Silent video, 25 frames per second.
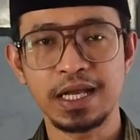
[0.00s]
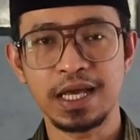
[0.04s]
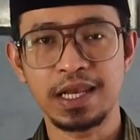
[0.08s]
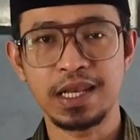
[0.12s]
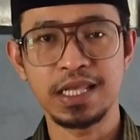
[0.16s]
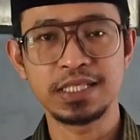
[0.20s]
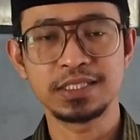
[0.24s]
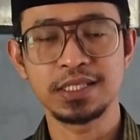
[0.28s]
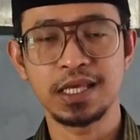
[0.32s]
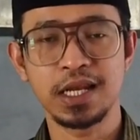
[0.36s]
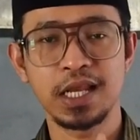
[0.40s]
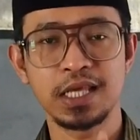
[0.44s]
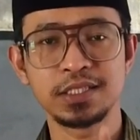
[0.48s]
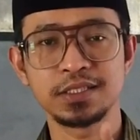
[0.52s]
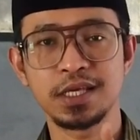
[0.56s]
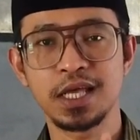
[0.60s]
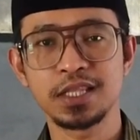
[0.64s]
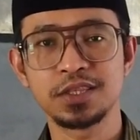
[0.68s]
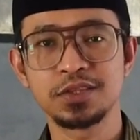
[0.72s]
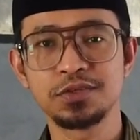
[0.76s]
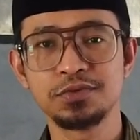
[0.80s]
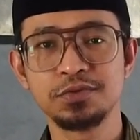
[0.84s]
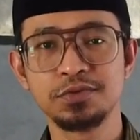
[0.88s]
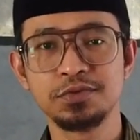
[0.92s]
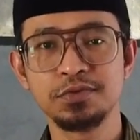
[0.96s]
Karena salah
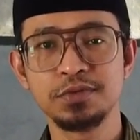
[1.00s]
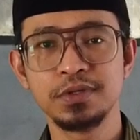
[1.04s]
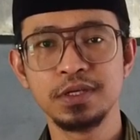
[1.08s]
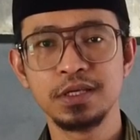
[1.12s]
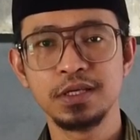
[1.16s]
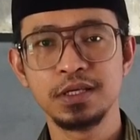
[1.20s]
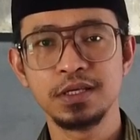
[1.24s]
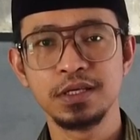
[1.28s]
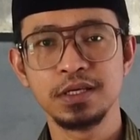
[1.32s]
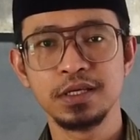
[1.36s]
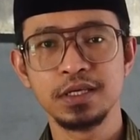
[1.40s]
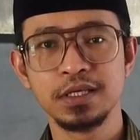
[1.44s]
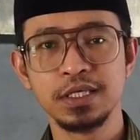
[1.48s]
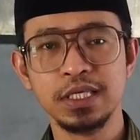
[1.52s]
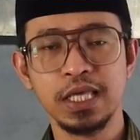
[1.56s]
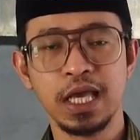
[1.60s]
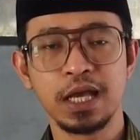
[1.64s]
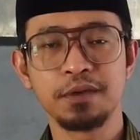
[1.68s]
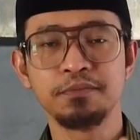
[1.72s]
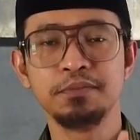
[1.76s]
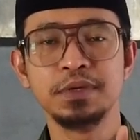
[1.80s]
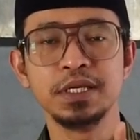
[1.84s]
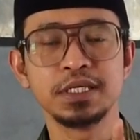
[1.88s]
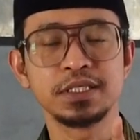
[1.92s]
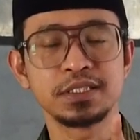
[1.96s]
satu
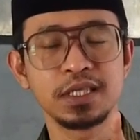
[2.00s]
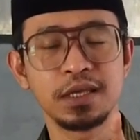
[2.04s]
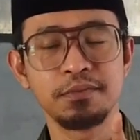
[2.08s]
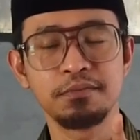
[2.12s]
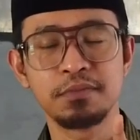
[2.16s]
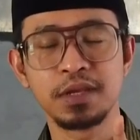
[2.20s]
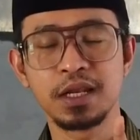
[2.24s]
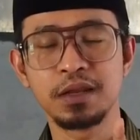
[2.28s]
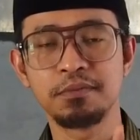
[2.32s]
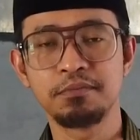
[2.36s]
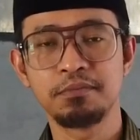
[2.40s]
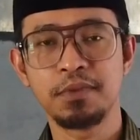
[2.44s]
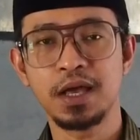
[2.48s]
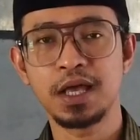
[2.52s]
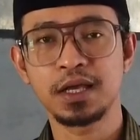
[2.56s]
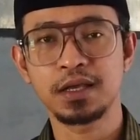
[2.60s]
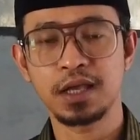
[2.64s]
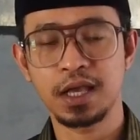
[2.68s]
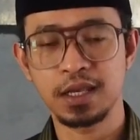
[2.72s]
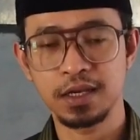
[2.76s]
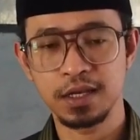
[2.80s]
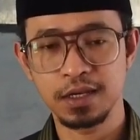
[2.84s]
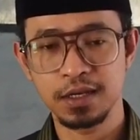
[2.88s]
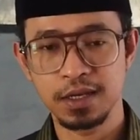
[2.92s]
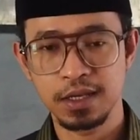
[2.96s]
yang bisa
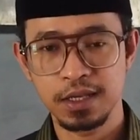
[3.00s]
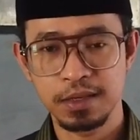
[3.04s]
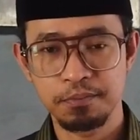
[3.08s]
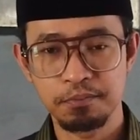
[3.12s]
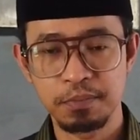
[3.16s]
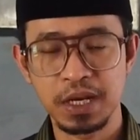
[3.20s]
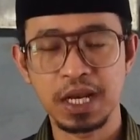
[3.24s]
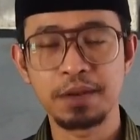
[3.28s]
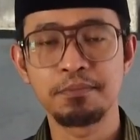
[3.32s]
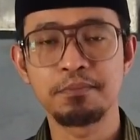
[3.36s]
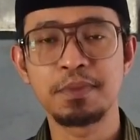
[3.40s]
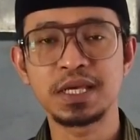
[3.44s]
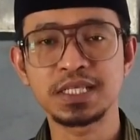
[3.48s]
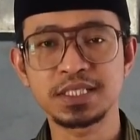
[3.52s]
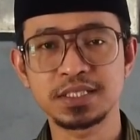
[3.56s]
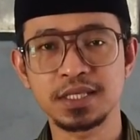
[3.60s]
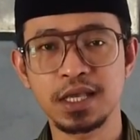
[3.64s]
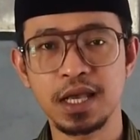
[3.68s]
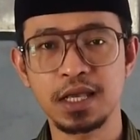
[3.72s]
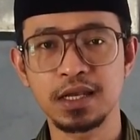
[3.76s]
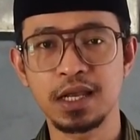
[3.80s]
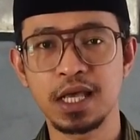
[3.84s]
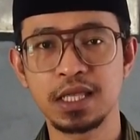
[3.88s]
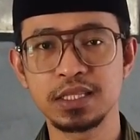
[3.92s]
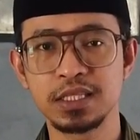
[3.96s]
melemahkan,
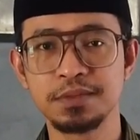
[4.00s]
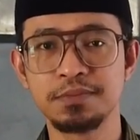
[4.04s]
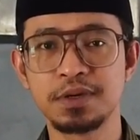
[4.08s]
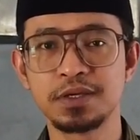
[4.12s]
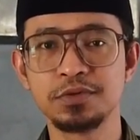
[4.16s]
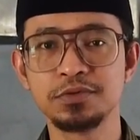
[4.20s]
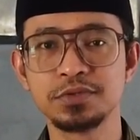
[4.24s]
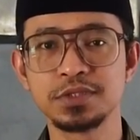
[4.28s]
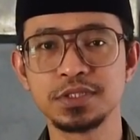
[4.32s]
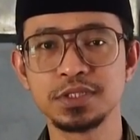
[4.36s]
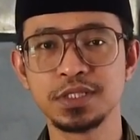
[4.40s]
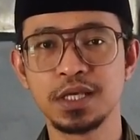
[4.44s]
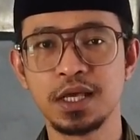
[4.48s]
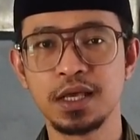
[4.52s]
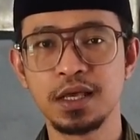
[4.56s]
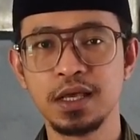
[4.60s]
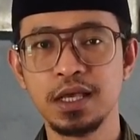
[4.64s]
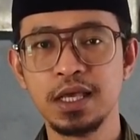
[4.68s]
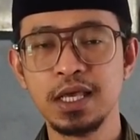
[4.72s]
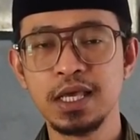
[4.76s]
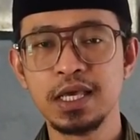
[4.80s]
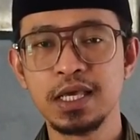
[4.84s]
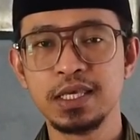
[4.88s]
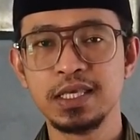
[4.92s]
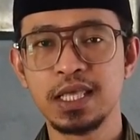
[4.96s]
melemaskan hati
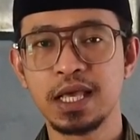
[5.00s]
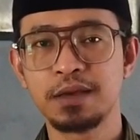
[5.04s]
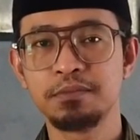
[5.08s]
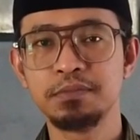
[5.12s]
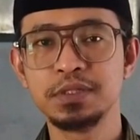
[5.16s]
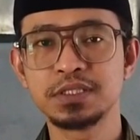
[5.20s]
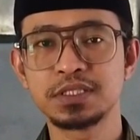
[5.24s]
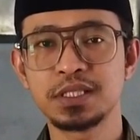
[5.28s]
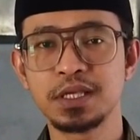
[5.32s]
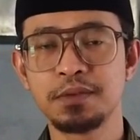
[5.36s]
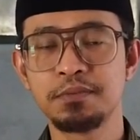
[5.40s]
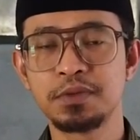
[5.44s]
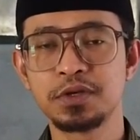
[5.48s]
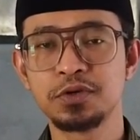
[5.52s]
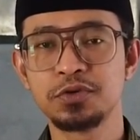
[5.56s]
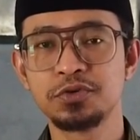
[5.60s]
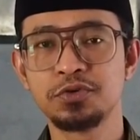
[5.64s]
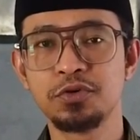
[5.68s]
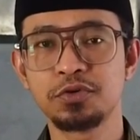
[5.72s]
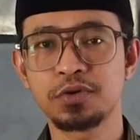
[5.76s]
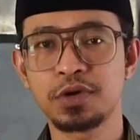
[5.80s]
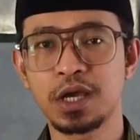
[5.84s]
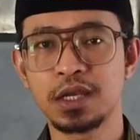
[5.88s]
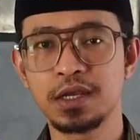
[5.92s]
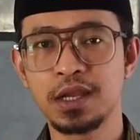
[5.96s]
manusia, yang bisa
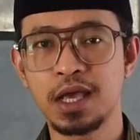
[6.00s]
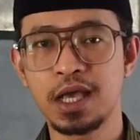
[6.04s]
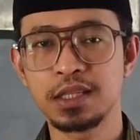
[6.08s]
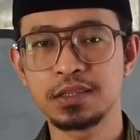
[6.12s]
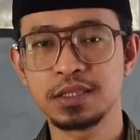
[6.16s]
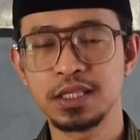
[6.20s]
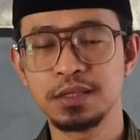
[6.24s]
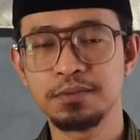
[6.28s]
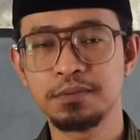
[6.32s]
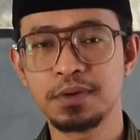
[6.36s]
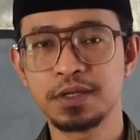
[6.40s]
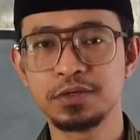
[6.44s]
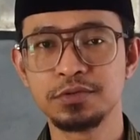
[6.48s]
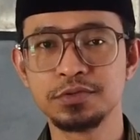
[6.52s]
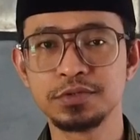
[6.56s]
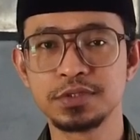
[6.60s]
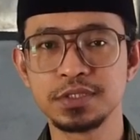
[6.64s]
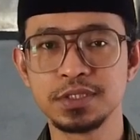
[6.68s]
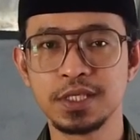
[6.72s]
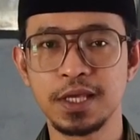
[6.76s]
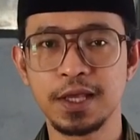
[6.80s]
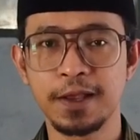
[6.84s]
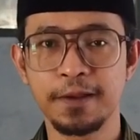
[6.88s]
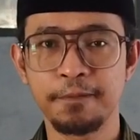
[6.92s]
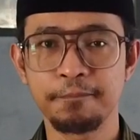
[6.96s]
menundukkan hati
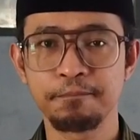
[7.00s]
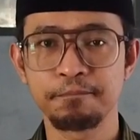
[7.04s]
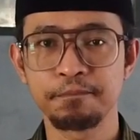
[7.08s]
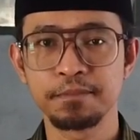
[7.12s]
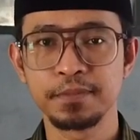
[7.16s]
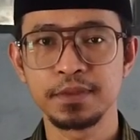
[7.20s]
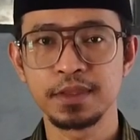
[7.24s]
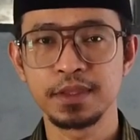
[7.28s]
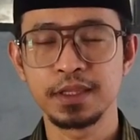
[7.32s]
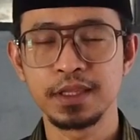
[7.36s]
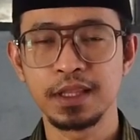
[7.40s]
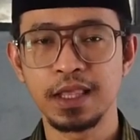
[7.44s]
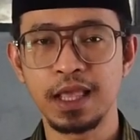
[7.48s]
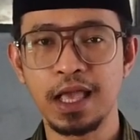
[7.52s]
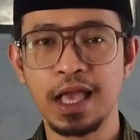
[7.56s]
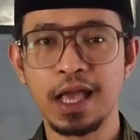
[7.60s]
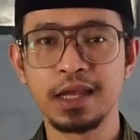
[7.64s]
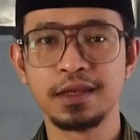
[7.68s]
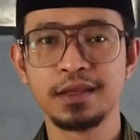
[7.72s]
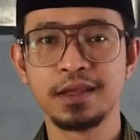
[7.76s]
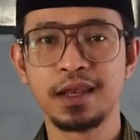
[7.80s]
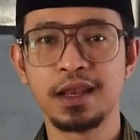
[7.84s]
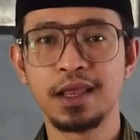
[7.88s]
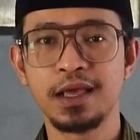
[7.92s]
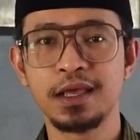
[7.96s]
manusia
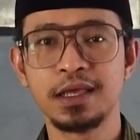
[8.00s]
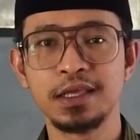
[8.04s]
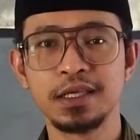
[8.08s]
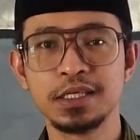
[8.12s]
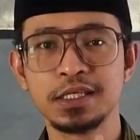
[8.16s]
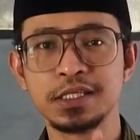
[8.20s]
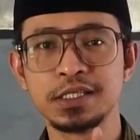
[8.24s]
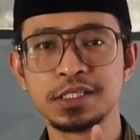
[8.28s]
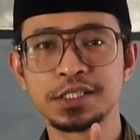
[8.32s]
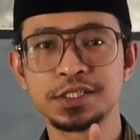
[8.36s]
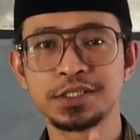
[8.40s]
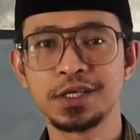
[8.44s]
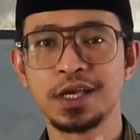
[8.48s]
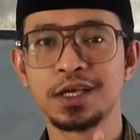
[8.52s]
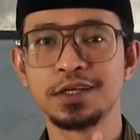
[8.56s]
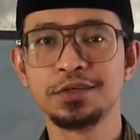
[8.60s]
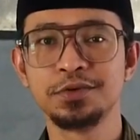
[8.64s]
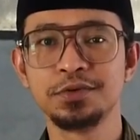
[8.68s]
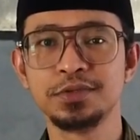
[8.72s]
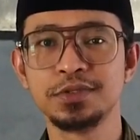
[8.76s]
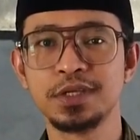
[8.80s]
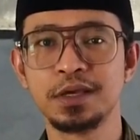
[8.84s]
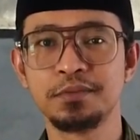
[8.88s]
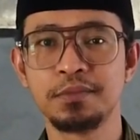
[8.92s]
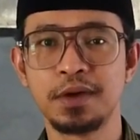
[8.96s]
adalah
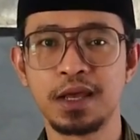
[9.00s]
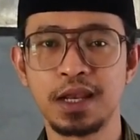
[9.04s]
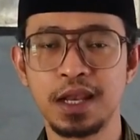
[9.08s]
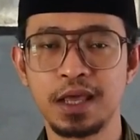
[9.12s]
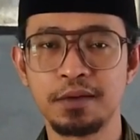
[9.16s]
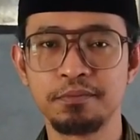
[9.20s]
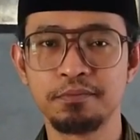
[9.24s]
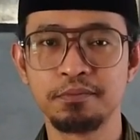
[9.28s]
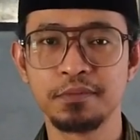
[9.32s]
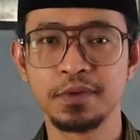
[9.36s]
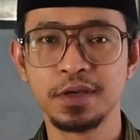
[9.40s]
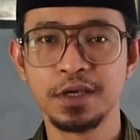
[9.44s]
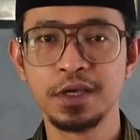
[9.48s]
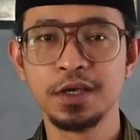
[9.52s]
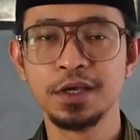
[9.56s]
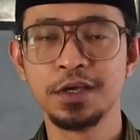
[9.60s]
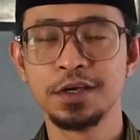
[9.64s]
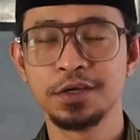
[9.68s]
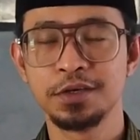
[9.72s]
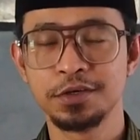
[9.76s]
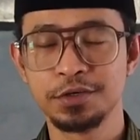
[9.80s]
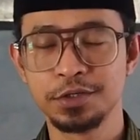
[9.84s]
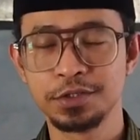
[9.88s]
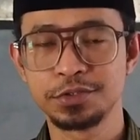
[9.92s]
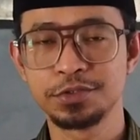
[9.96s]
syahdunya malam
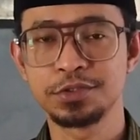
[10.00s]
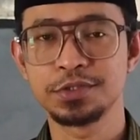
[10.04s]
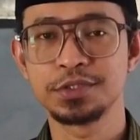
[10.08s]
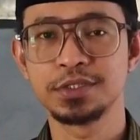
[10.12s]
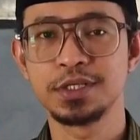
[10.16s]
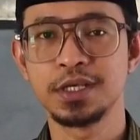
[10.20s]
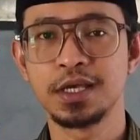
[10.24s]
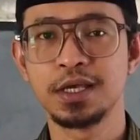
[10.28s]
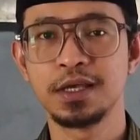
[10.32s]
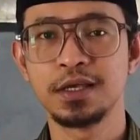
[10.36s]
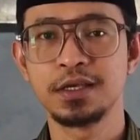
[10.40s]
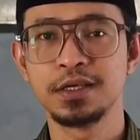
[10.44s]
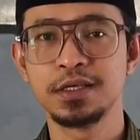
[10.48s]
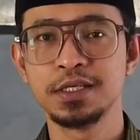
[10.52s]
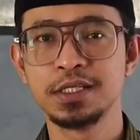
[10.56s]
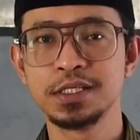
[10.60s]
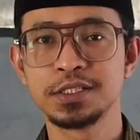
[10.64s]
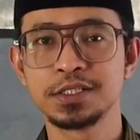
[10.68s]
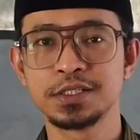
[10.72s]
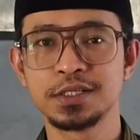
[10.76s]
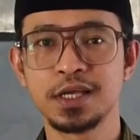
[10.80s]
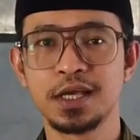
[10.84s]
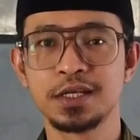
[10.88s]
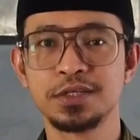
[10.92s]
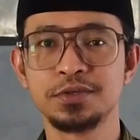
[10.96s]
khususnya
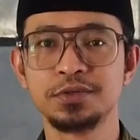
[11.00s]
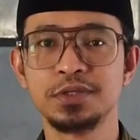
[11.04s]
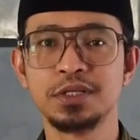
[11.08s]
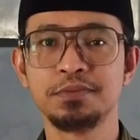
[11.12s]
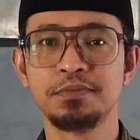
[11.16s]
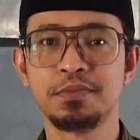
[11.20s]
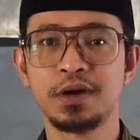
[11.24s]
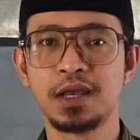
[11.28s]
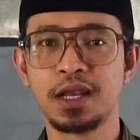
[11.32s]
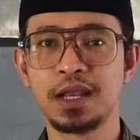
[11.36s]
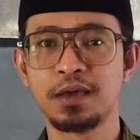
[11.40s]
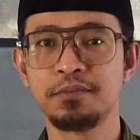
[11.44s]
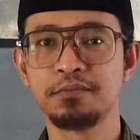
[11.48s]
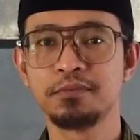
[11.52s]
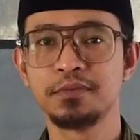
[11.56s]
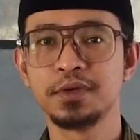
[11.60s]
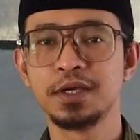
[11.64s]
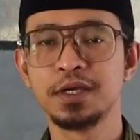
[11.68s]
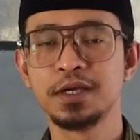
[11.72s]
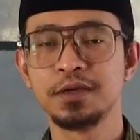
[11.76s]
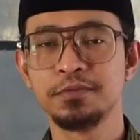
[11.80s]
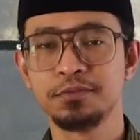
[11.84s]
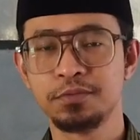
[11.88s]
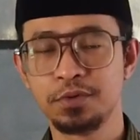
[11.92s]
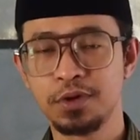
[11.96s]
syahdu di malam
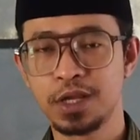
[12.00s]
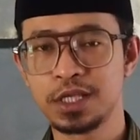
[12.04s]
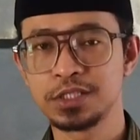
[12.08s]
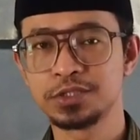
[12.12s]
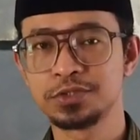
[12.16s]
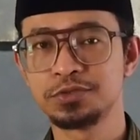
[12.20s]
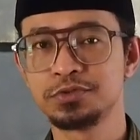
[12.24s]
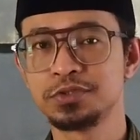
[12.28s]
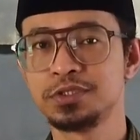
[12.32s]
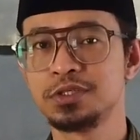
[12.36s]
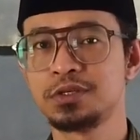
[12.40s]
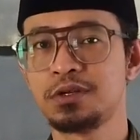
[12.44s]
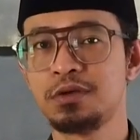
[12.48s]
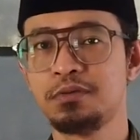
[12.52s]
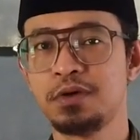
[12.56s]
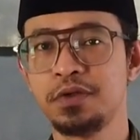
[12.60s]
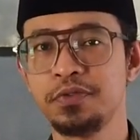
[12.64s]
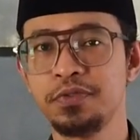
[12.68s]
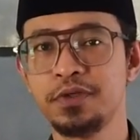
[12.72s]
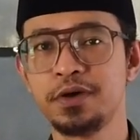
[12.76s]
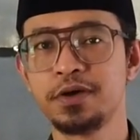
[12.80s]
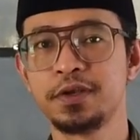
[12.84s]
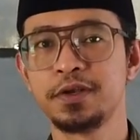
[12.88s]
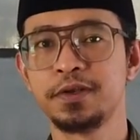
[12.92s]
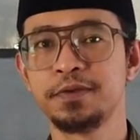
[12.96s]
bulan suci
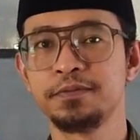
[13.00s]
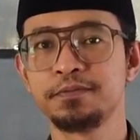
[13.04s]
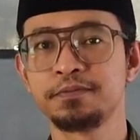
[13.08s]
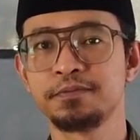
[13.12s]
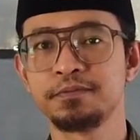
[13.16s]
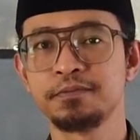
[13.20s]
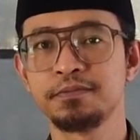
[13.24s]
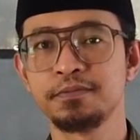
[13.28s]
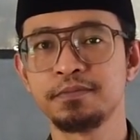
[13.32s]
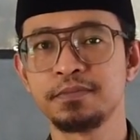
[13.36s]
Ramadan.